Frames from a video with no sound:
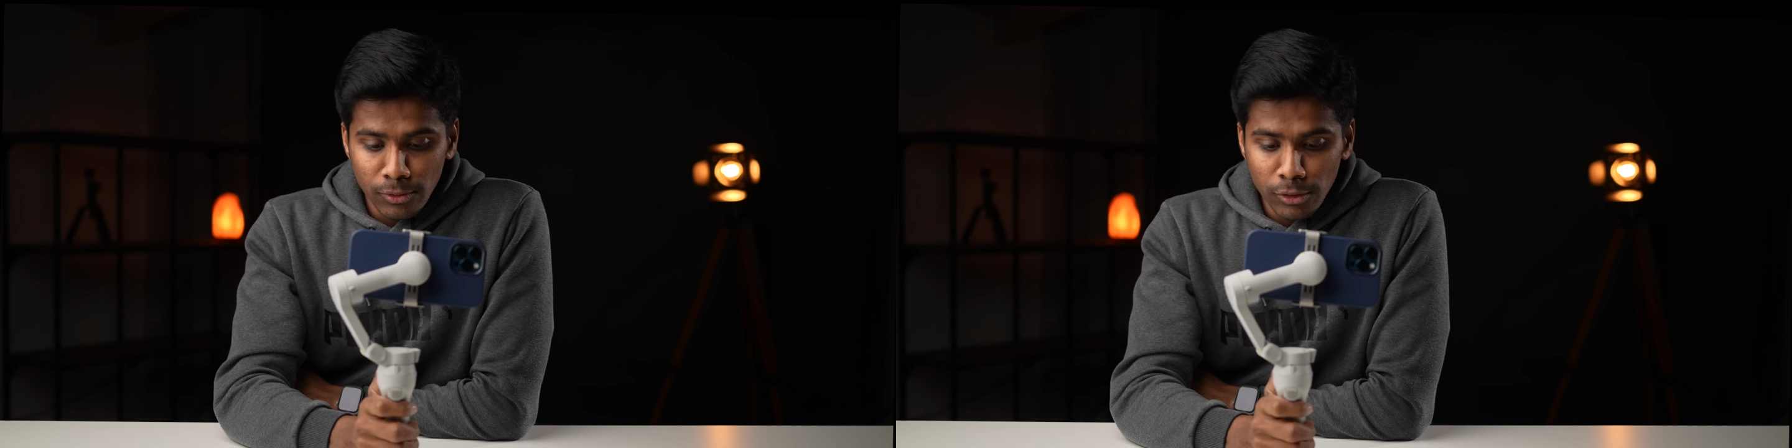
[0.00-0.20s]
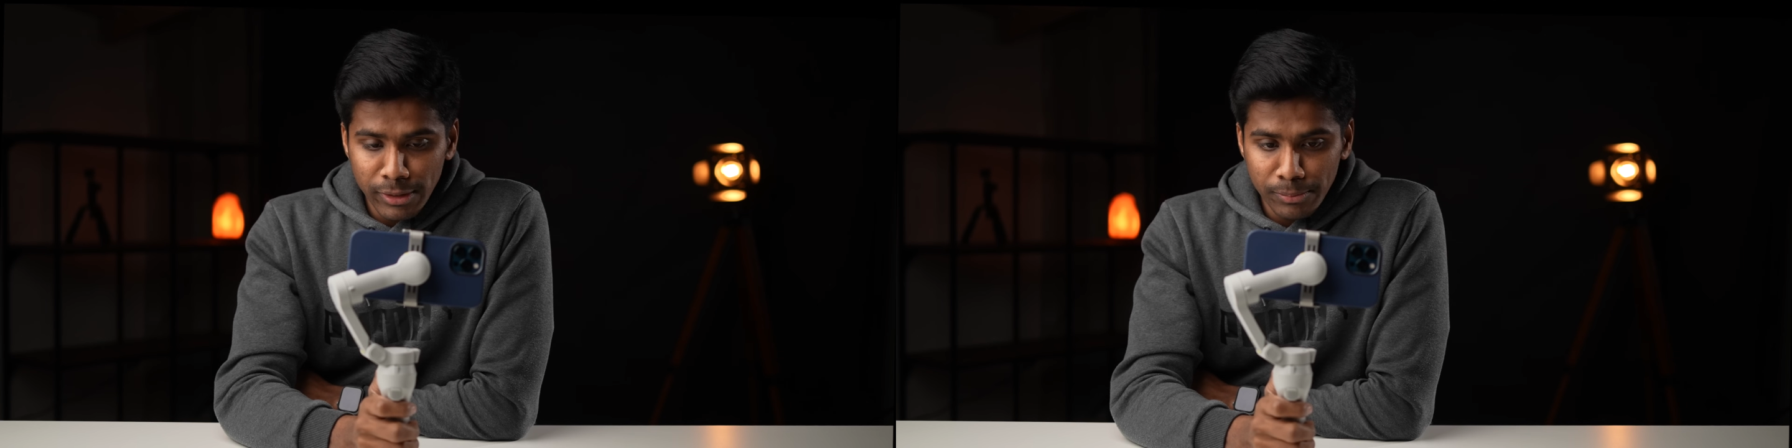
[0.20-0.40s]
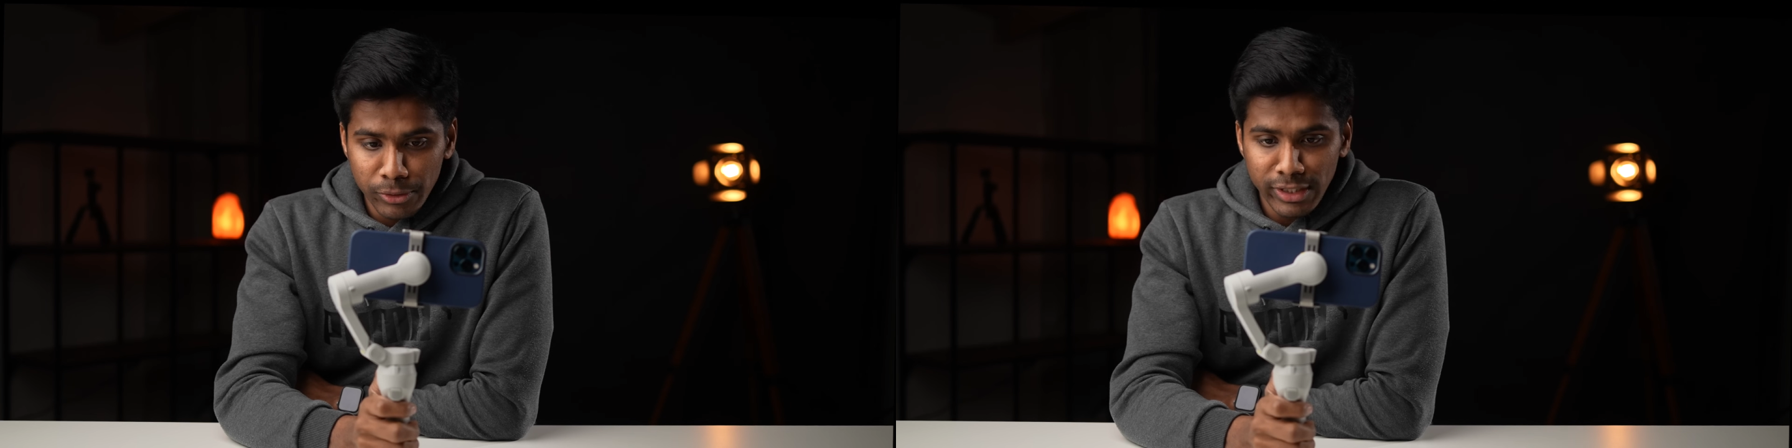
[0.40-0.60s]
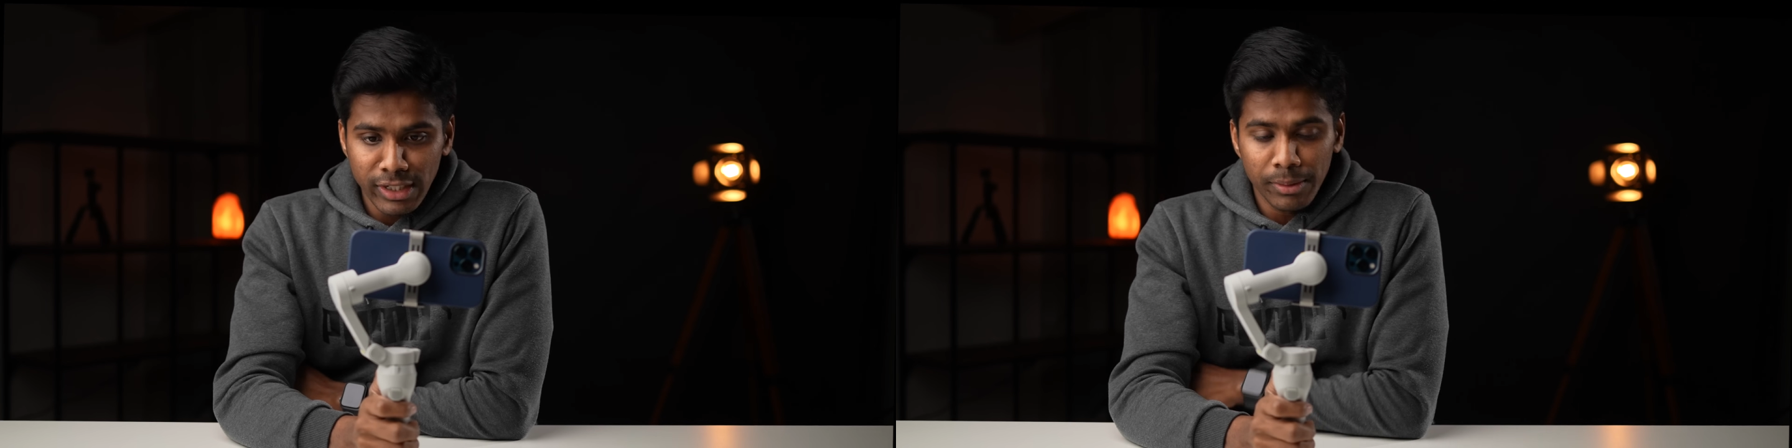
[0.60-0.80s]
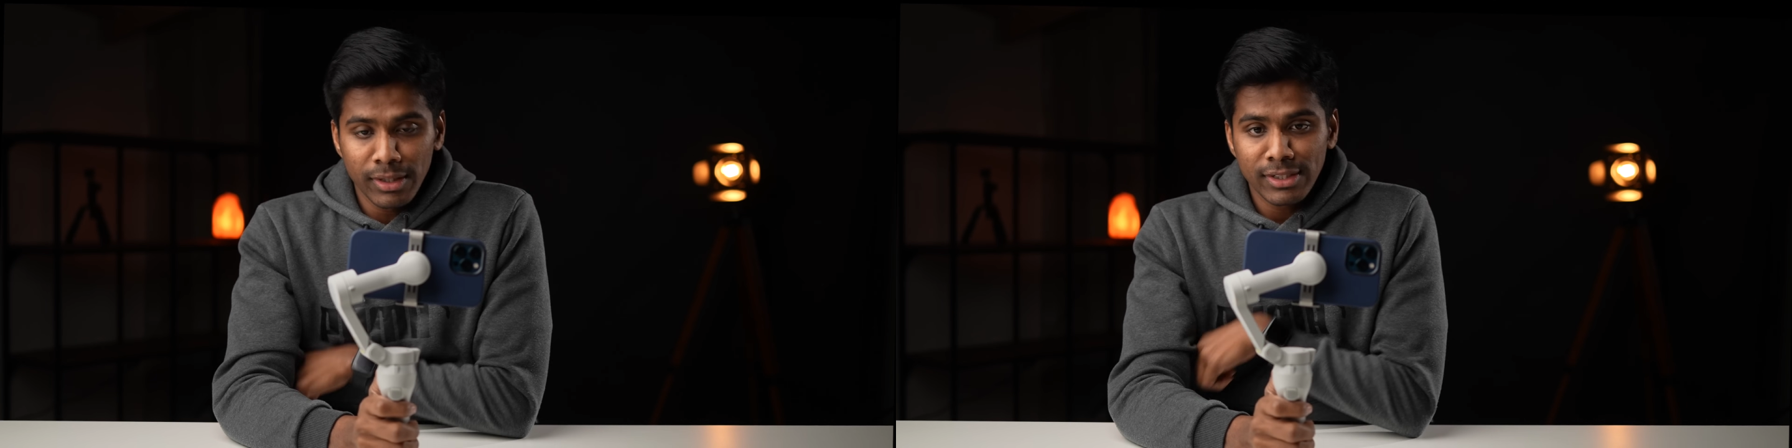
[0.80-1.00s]
ஹோல்ட் பண்ணி
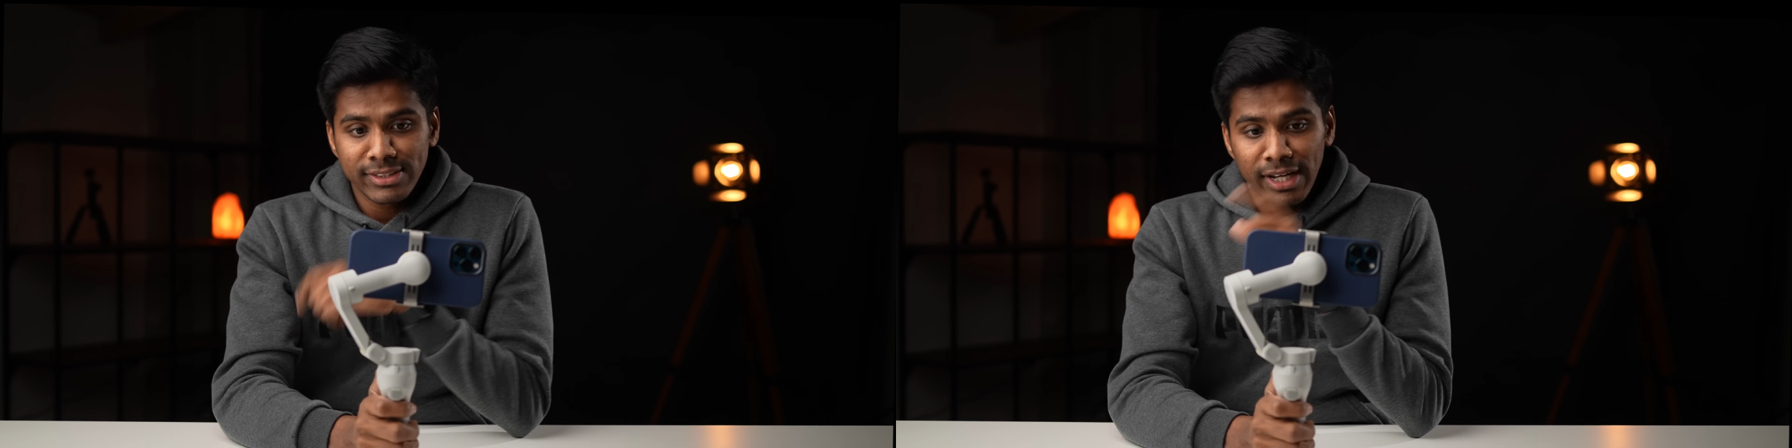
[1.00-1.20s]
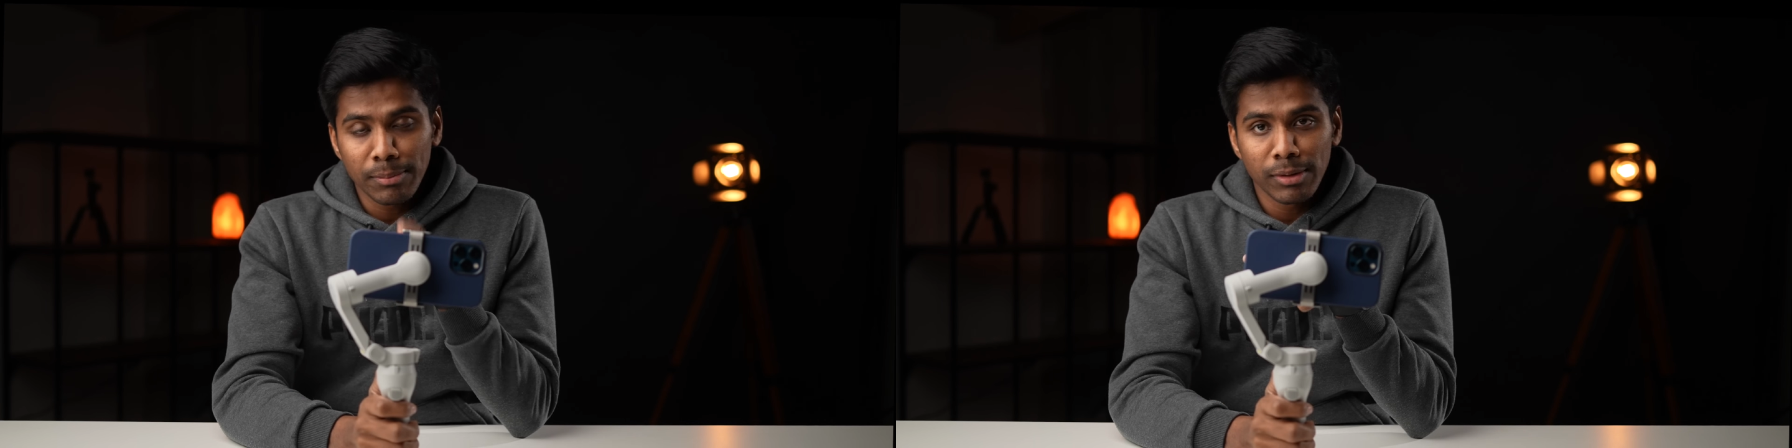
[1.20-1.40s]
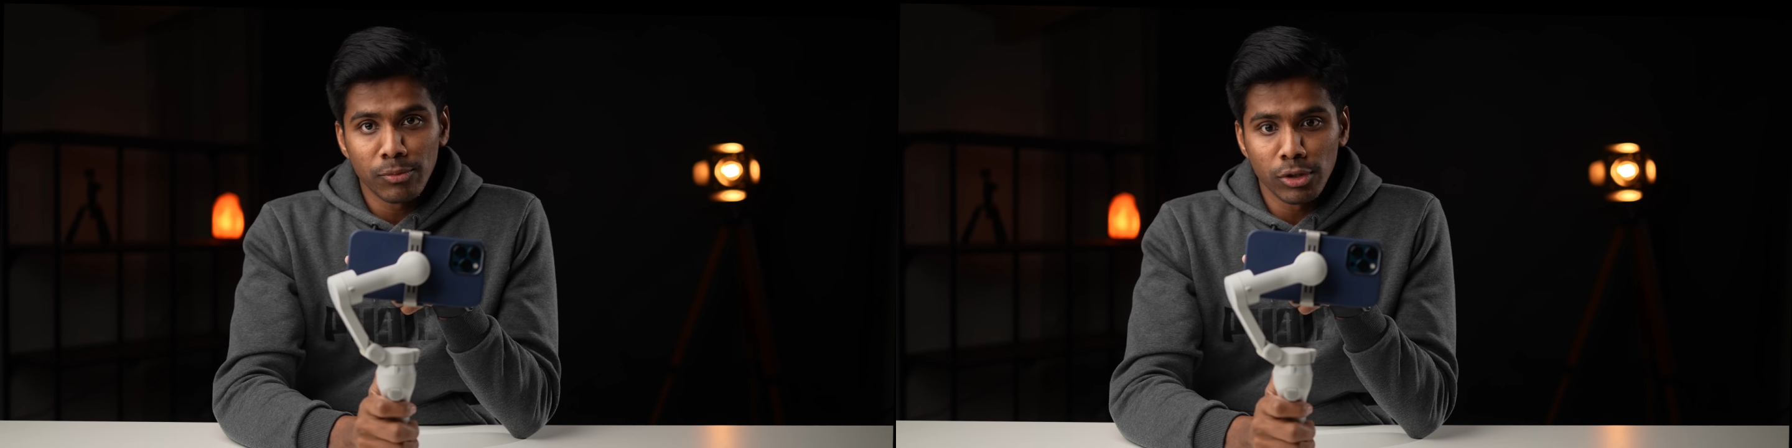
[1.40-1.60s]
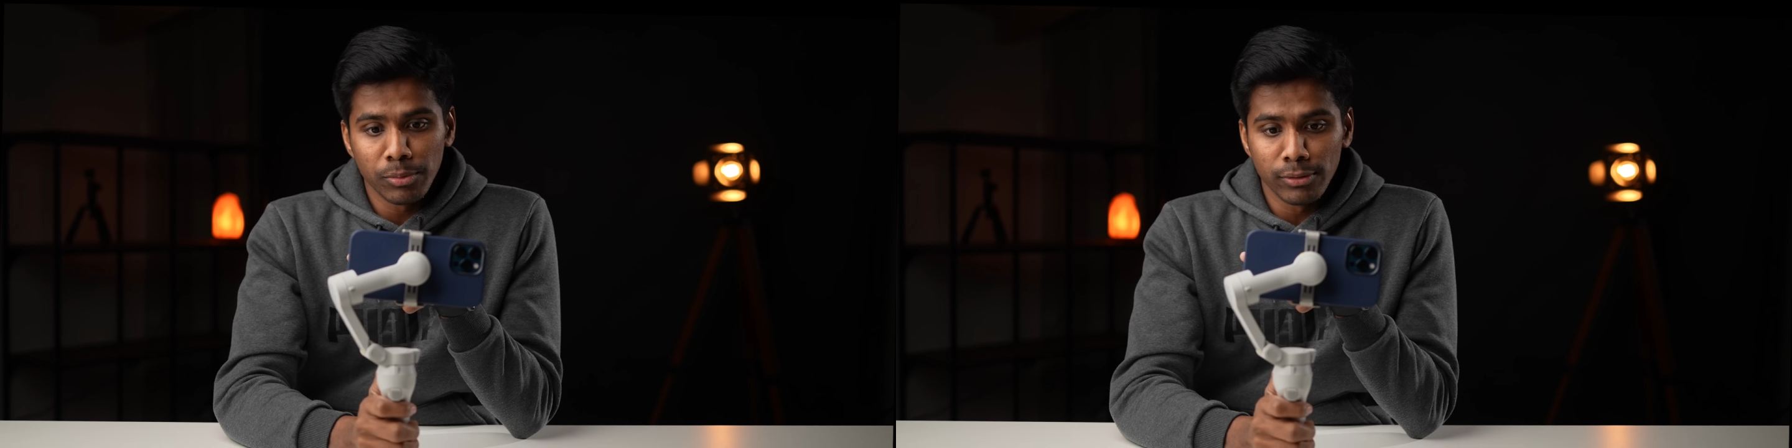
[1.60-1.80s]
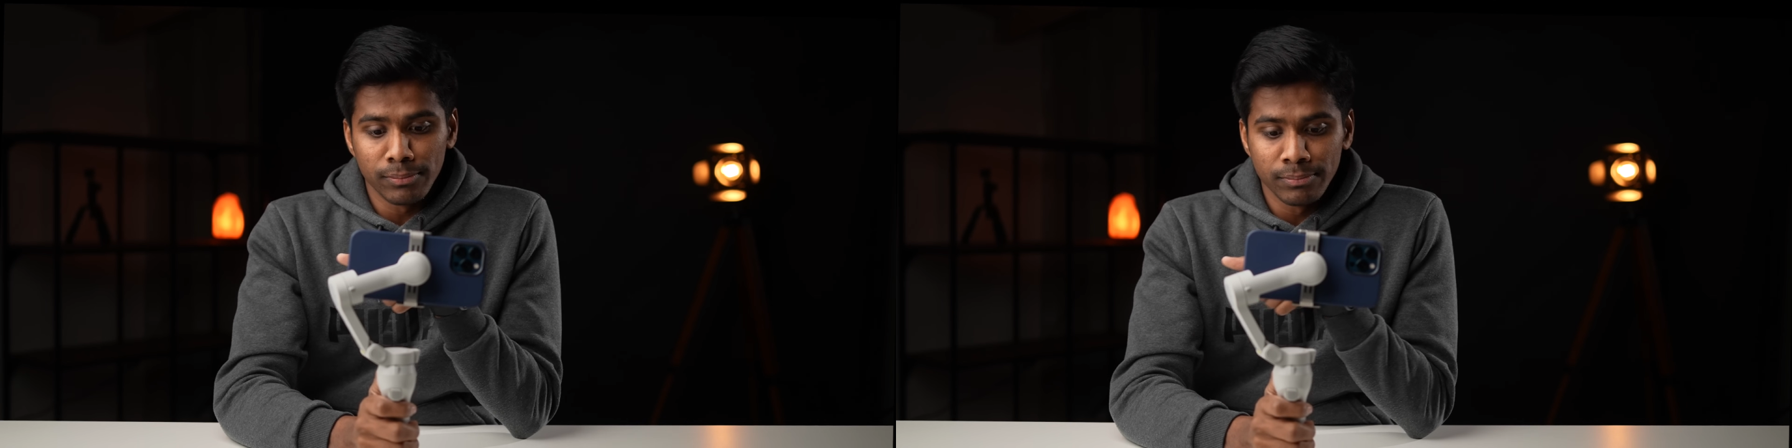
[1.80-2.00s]
பிடிக்கிறீங்க அப்படின்னா ஸ்டாண்ட் பை மோடுக்கு
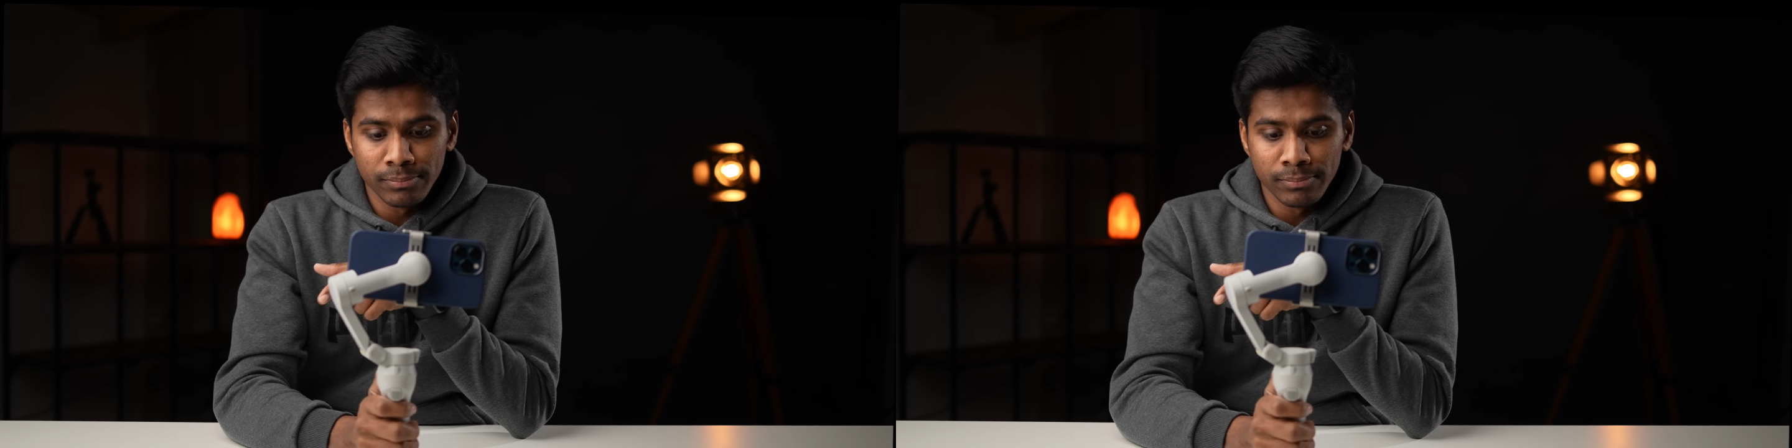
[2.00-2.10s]
போயிடும்